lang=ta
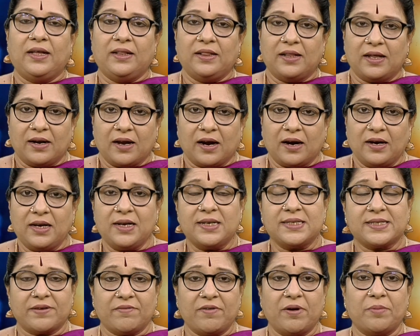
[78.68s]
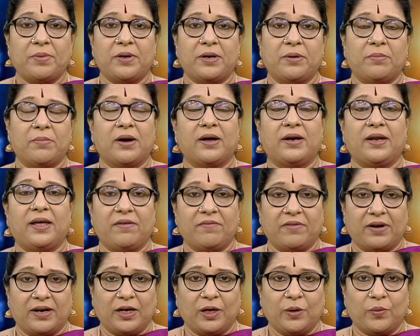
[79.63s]
இந்த நாளில் சிவபெருமானை
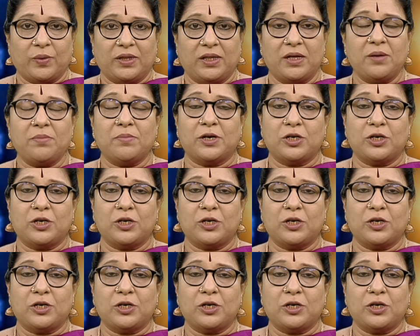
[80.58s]
வணங்குவது